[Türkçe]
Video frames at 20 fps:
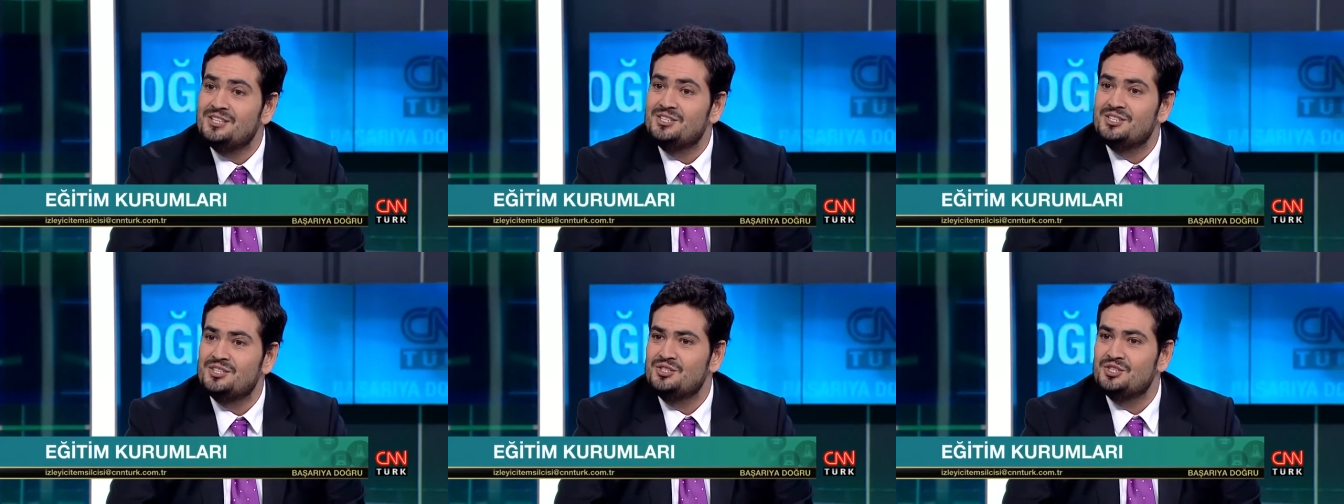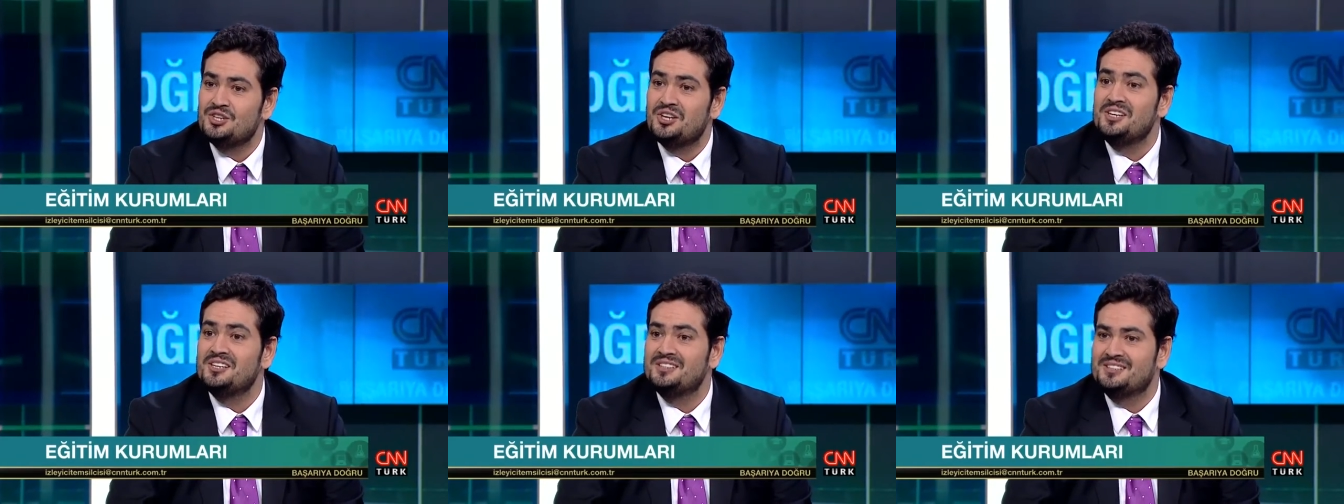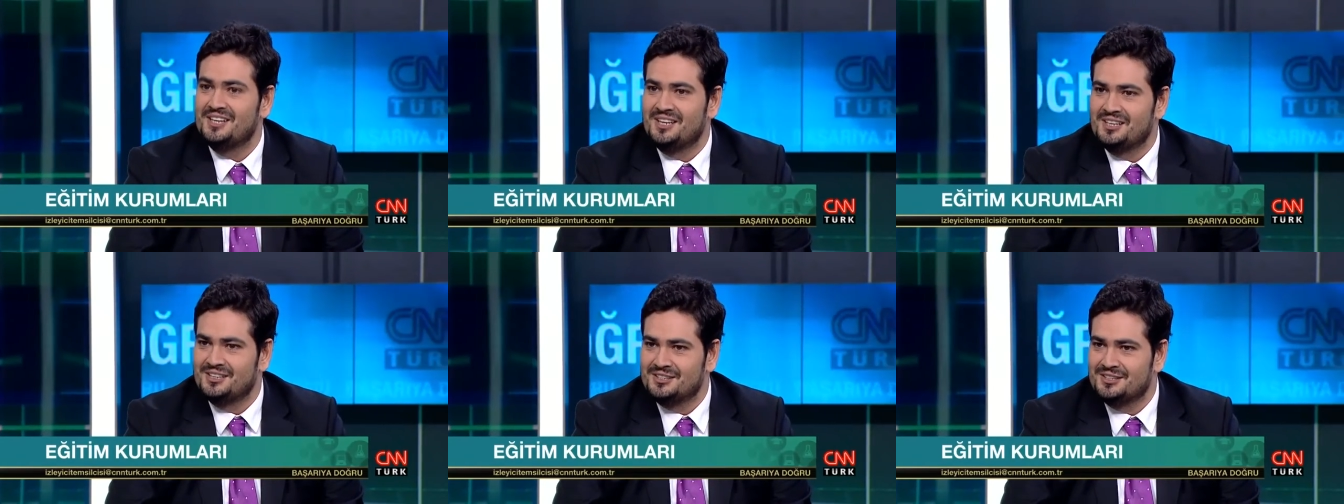için can
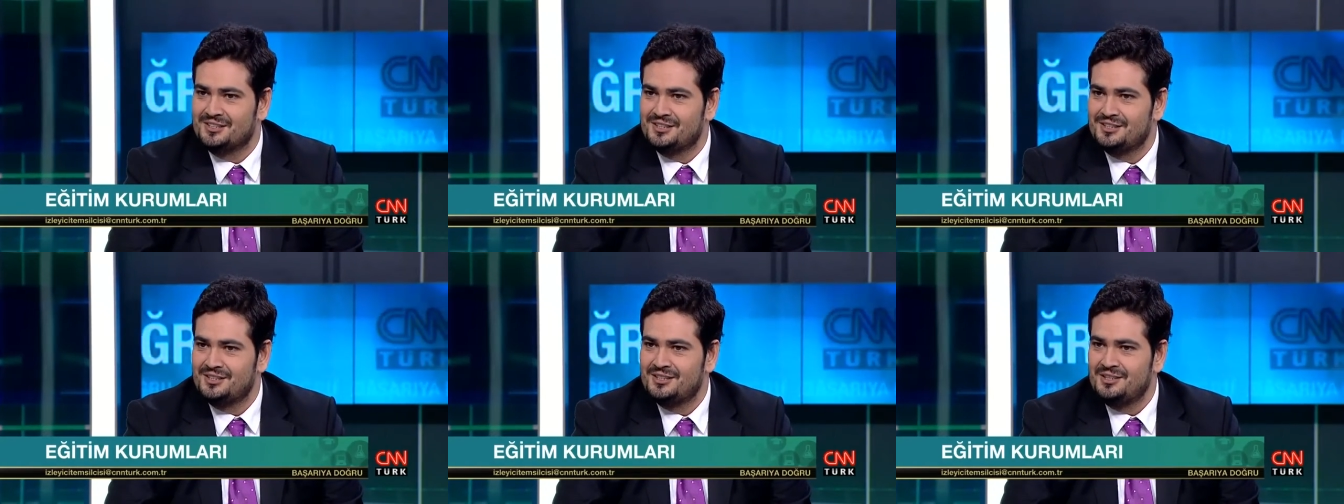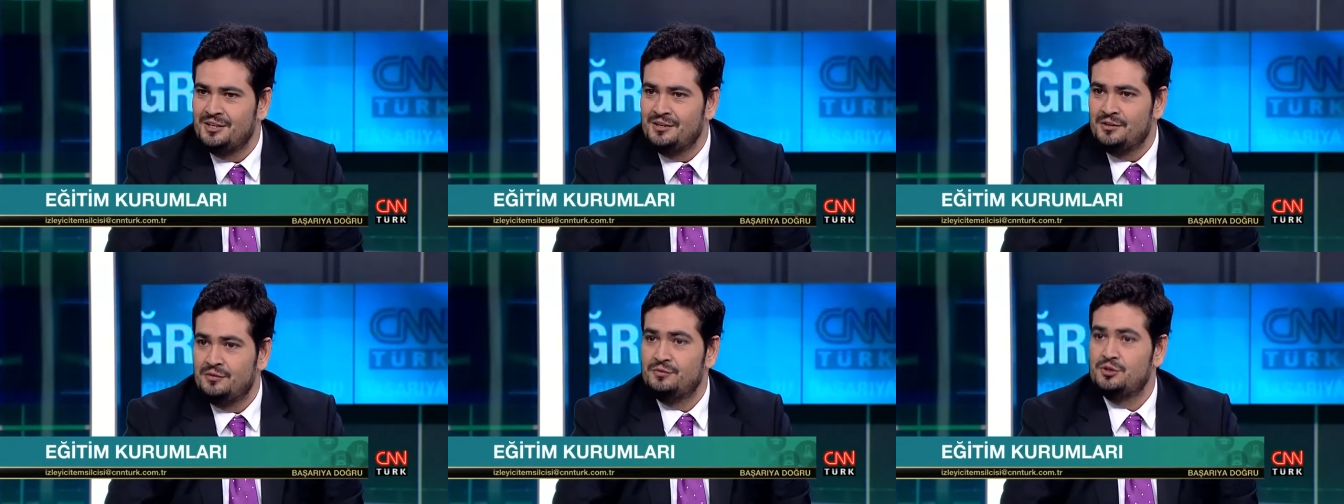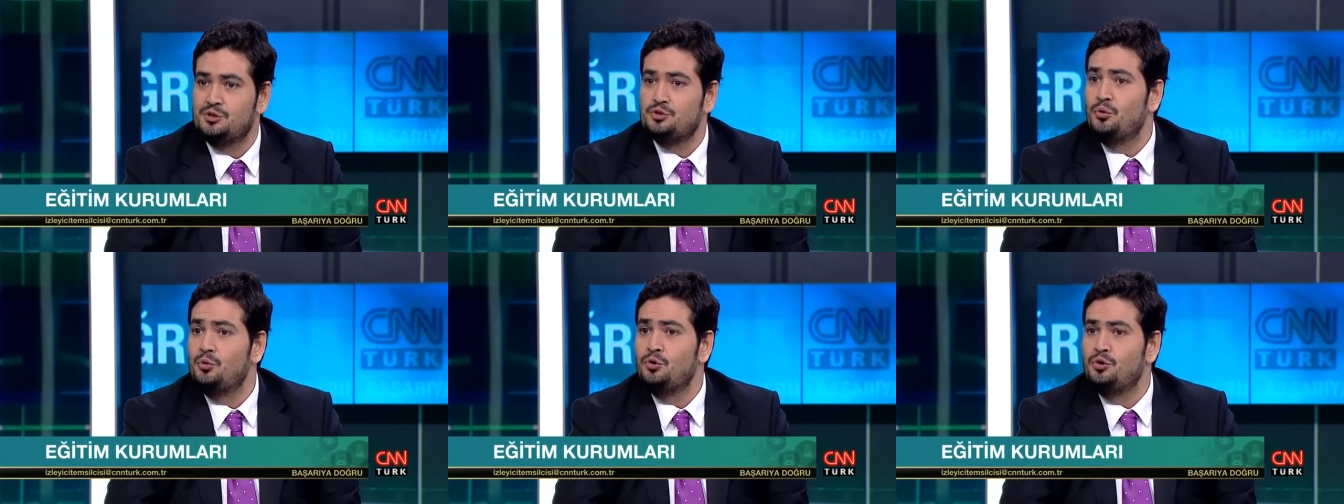atardık. Hı -hı. Ve
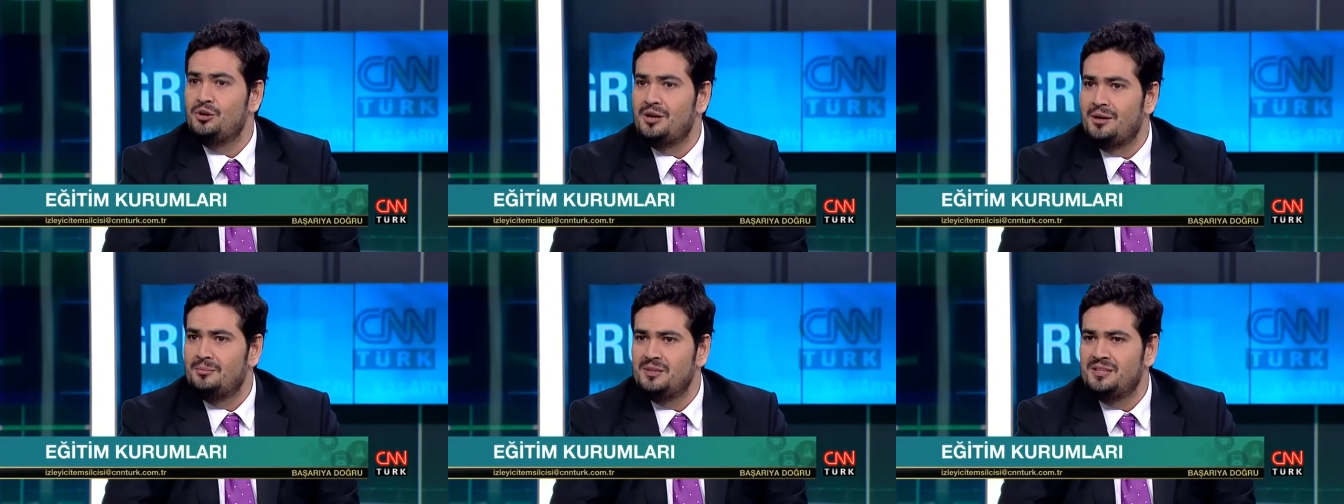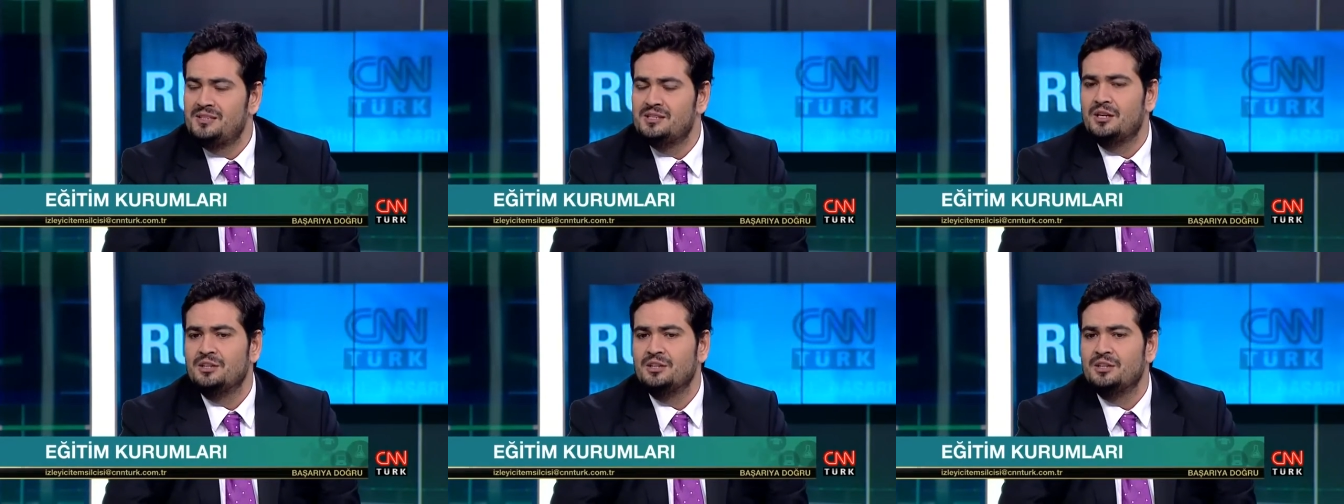çok önemliydi.